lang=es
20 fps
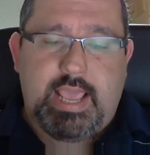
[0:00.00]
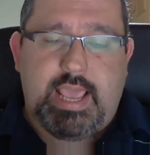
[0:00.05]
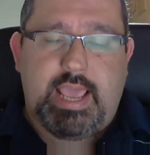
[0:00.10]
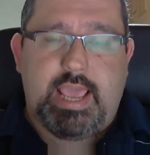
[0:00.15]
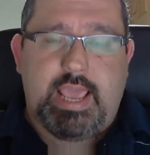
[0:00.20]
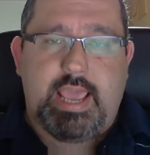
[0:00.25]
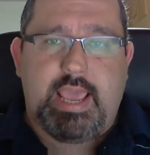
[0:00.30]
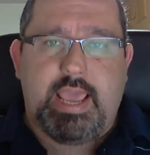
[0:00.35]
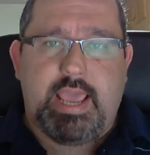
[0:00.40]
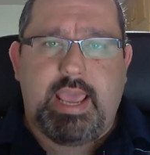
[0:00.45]

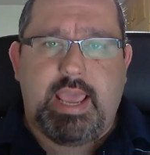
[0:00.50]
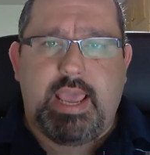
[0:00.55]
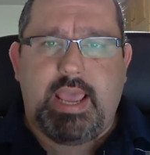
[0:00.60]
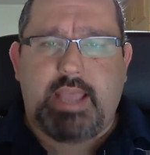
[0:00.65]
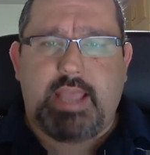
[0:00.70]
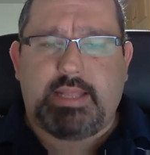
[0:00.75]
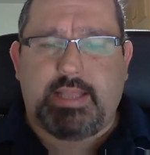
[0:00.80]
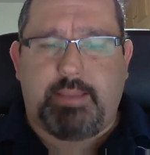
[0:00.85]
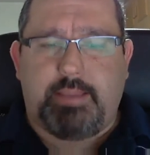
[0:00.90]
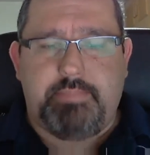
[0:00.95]

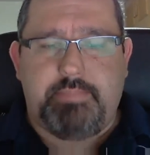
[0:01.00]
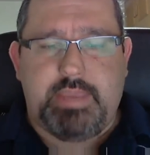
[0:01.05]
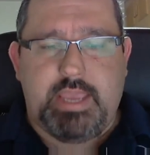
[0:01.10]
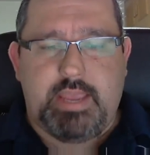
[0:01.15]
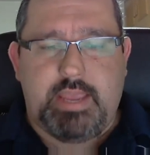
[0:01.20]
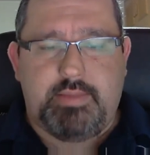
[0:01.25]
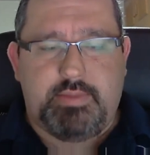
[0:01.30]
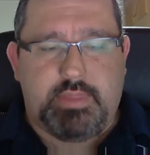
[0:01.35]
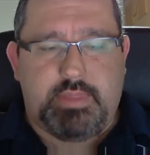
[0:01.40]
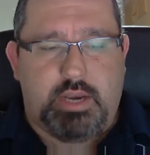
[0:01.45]
Eh,
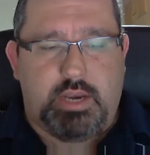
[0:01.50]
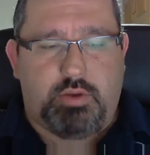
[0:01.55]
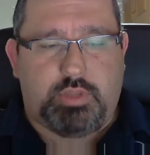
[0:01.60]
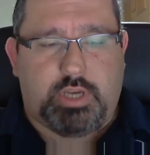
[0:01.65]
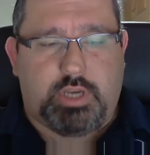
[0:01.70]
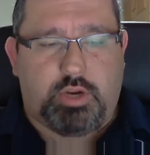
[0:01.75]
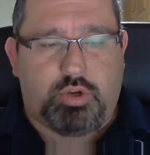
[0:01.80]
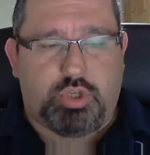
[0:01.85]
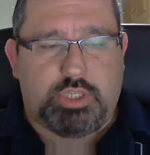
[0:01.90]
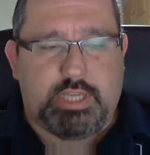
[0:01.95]
también tiene
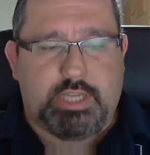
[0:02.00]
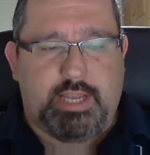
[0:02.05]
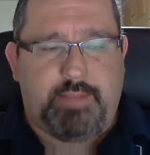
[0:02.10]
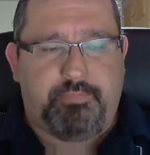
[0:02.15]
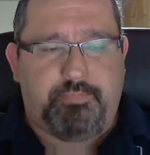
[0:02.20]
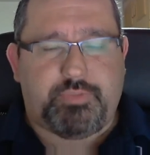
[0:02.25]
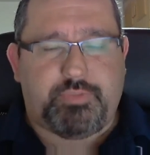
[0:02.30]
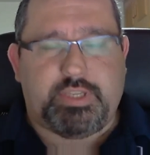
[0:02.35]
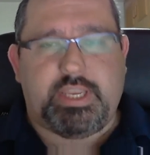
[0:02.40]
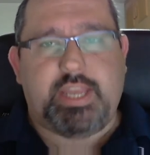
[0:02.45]
otra cosa
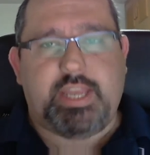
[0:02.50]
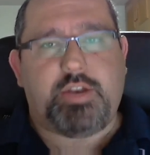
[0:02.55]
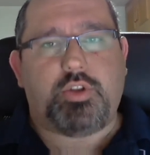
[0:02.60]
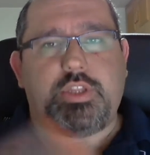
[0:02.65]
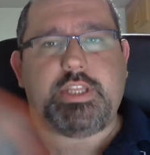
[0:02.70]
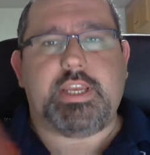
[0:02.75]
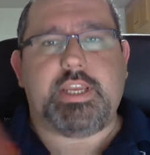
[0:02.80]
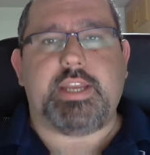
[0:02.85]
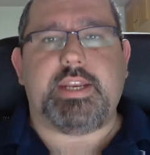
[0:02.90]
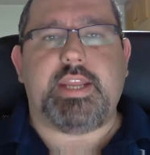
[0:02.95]
que no
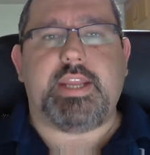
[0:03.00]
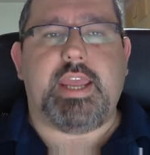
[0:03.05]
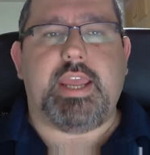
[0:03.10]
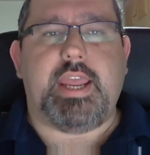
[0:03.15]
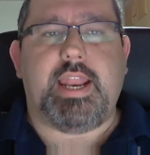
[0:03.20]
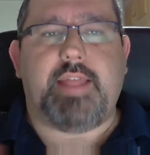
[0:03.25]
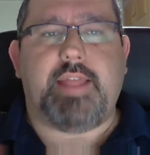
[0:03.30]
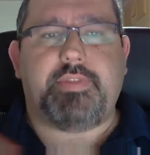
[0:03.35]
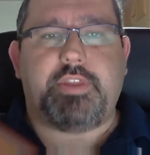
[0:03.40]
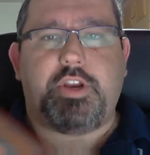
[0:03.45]
tiene
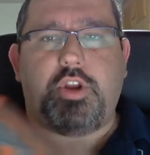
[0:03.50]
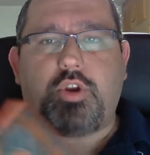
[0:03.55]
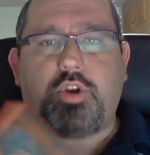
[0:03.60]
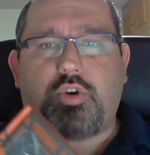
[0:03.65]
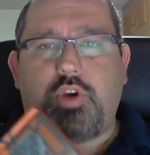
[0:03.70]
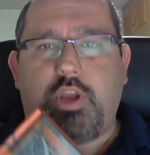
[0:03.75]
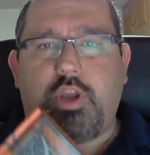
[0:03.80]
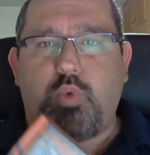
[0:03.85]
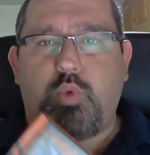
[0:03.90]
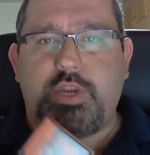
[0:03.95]
el anterior
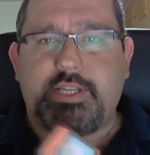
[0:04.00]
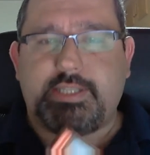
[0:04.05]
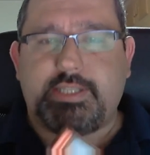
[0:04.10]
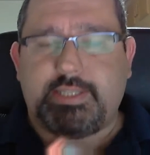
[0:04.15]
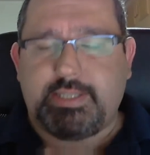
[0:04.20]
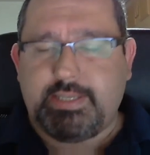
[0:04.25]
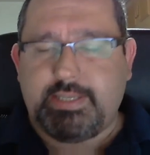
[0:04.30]
RuneQuest.